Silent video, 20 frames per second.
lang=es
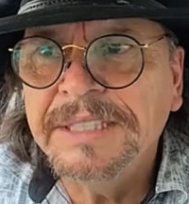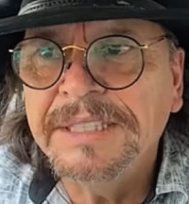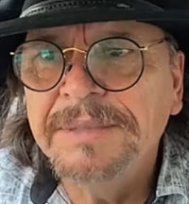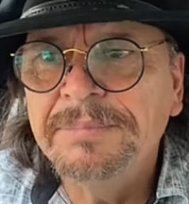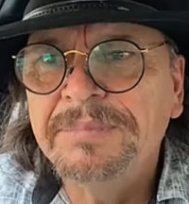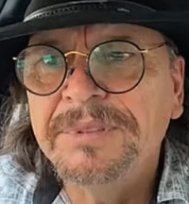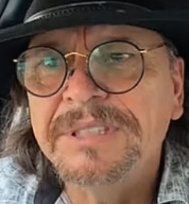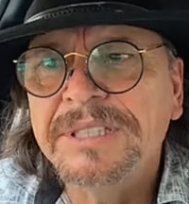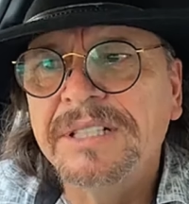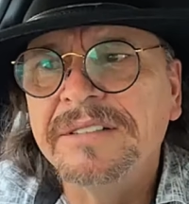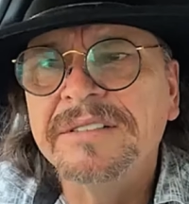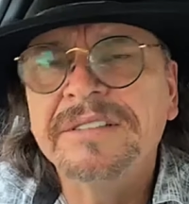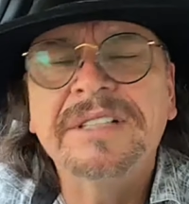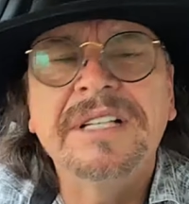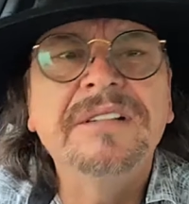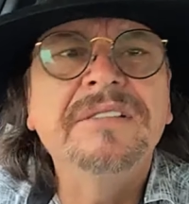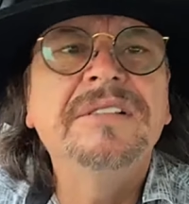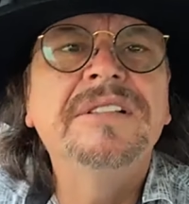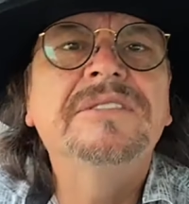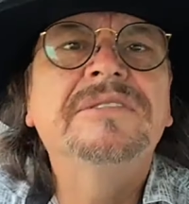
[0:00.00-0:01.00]
Y pues a
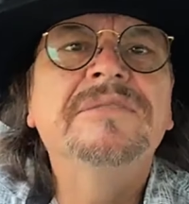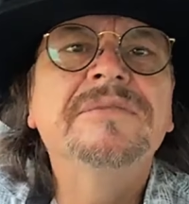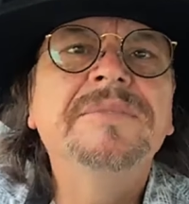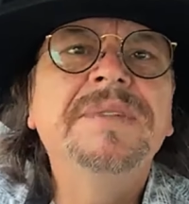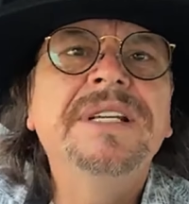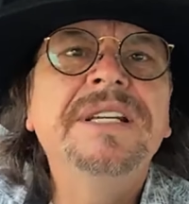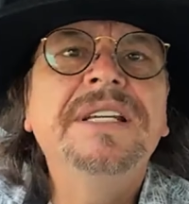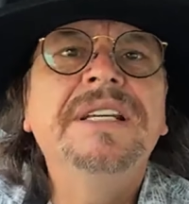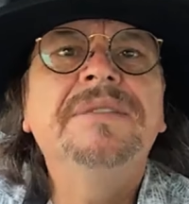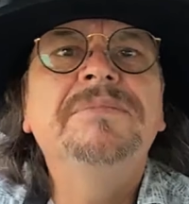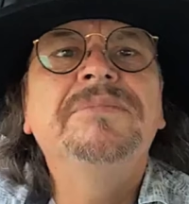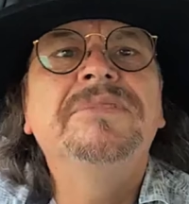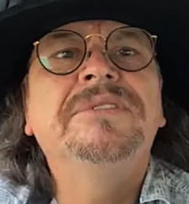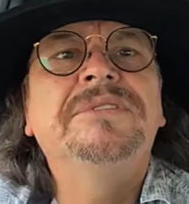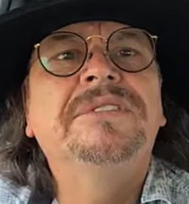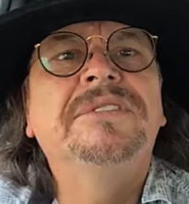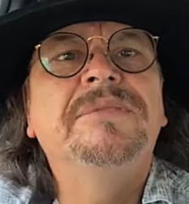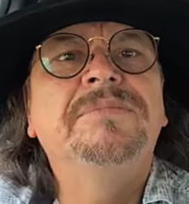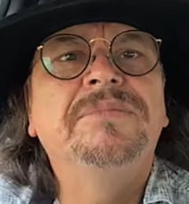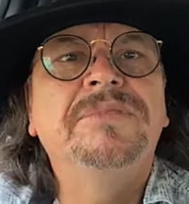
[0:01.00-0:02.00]
los que no les convenía,
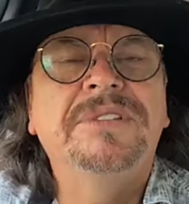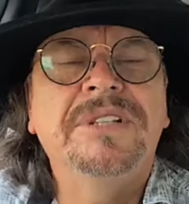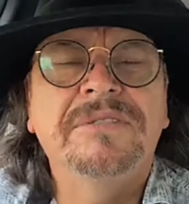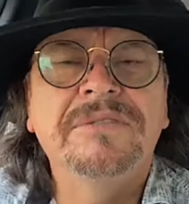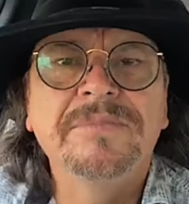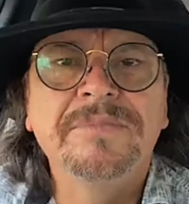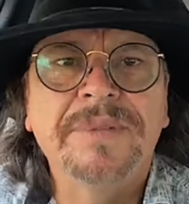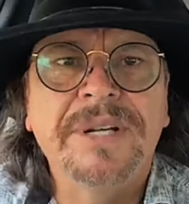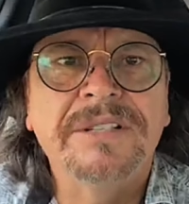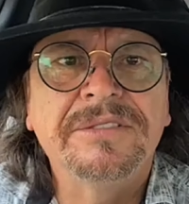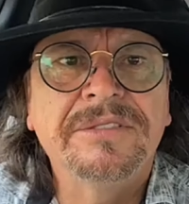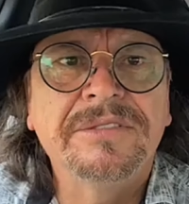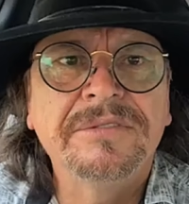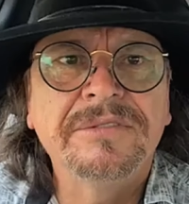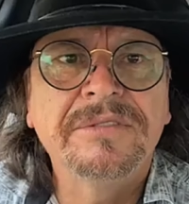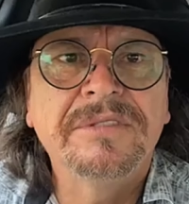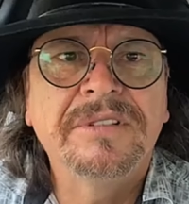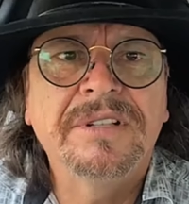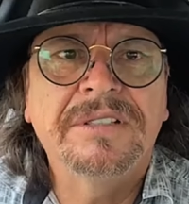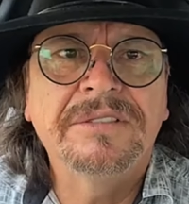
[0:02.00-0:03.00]
pues le pusieron preso
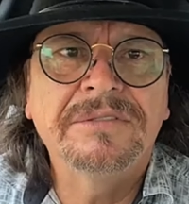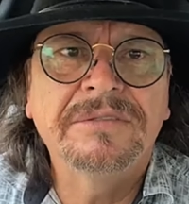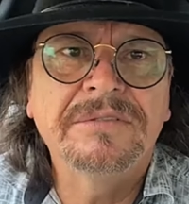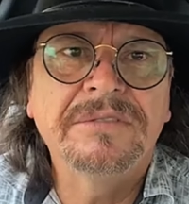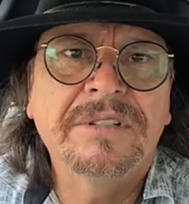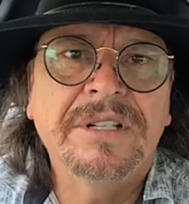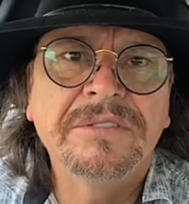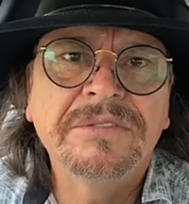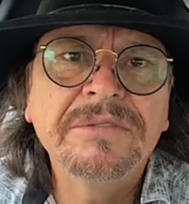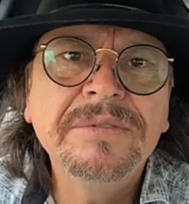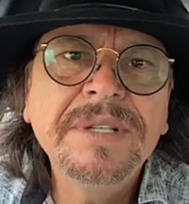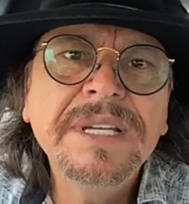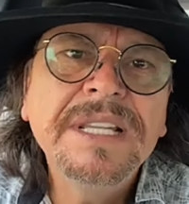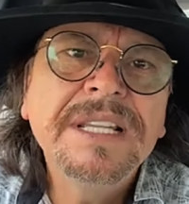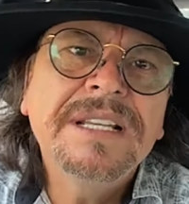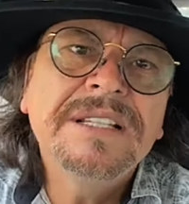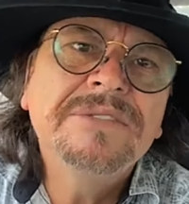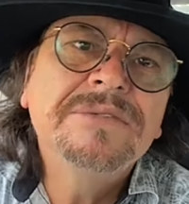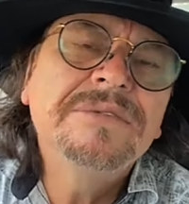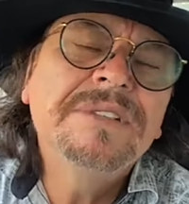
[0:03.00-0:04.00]
a su, a su, a su
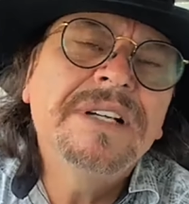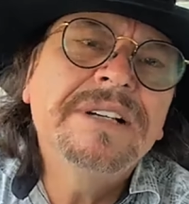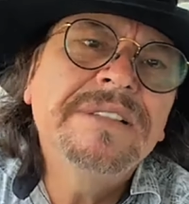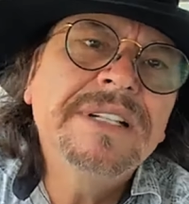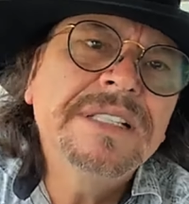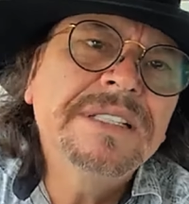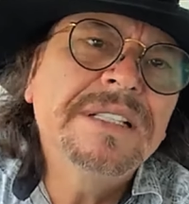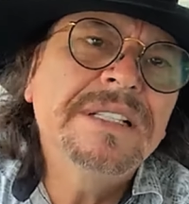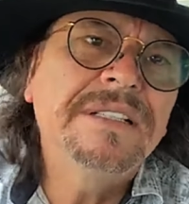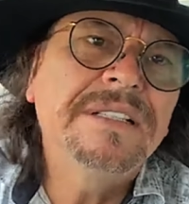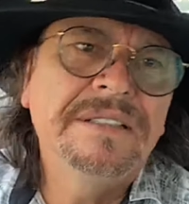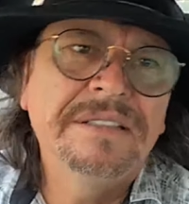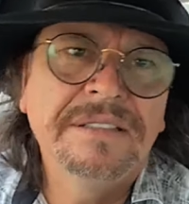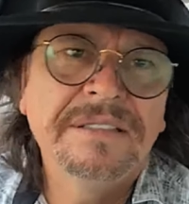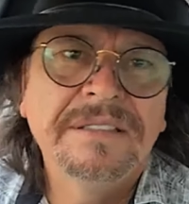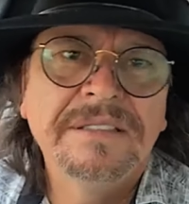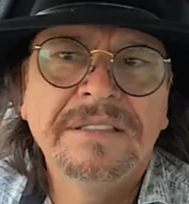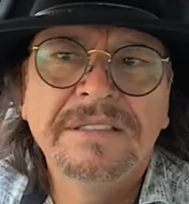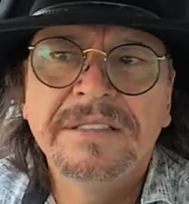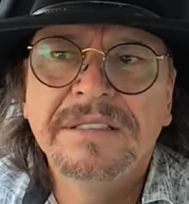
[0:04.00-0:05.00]
vida, a su cabeza.
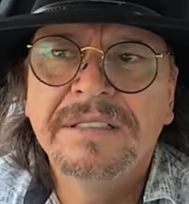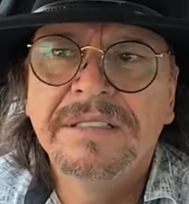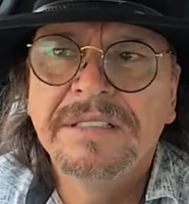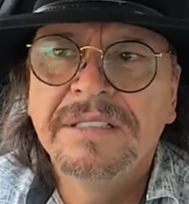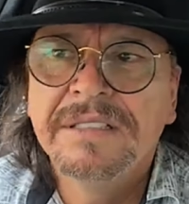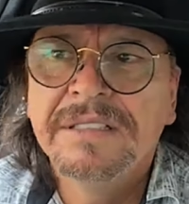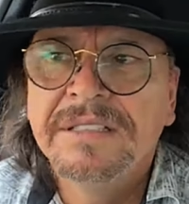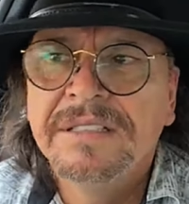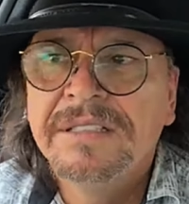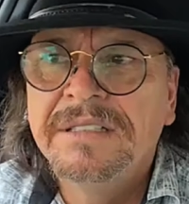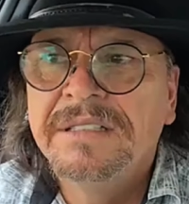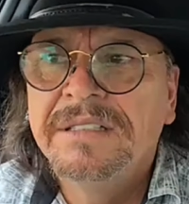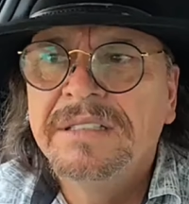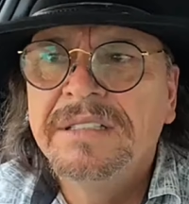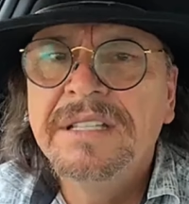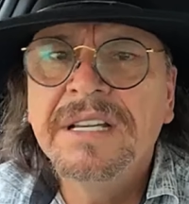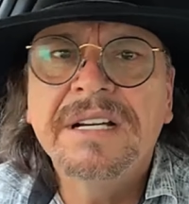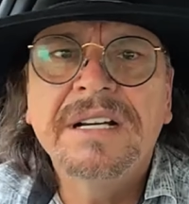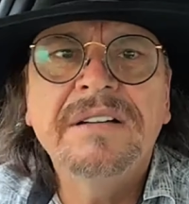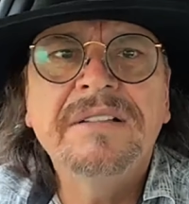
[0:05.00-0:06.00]

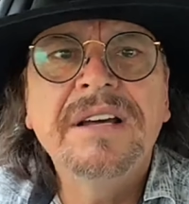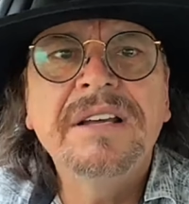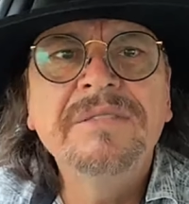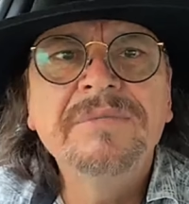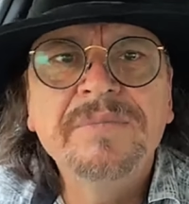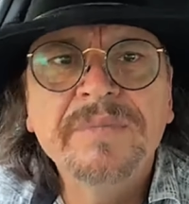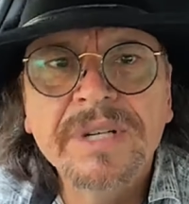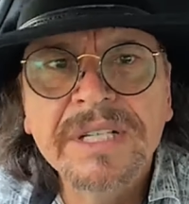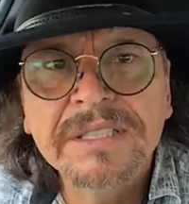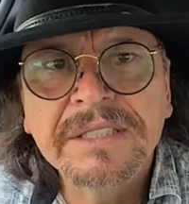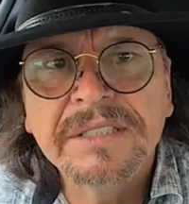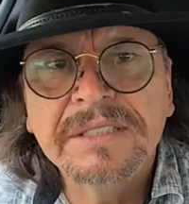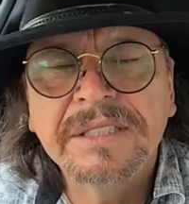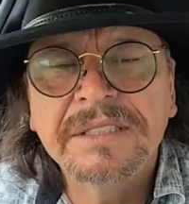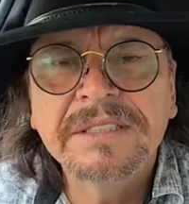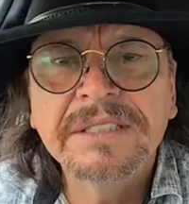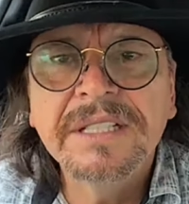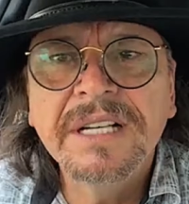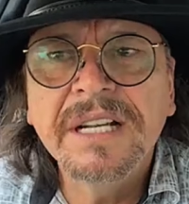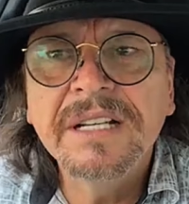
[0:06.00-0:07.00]
Y acabaron pues
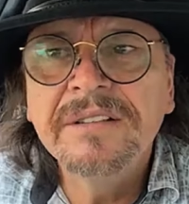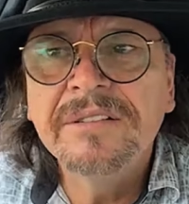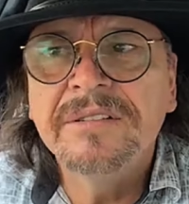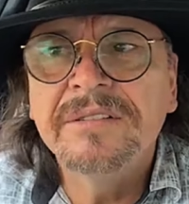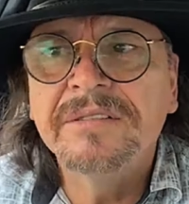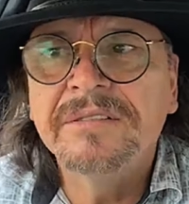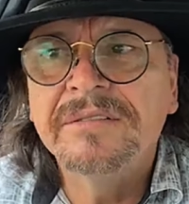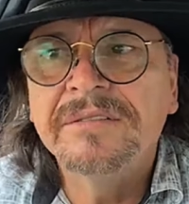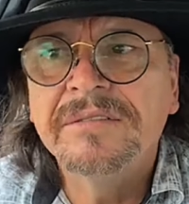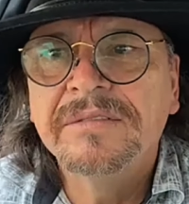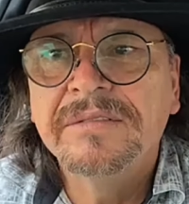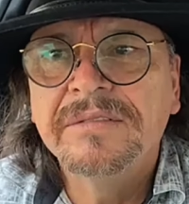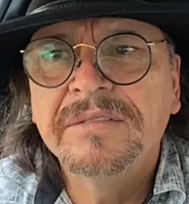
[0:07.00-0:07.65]
asesinándolo.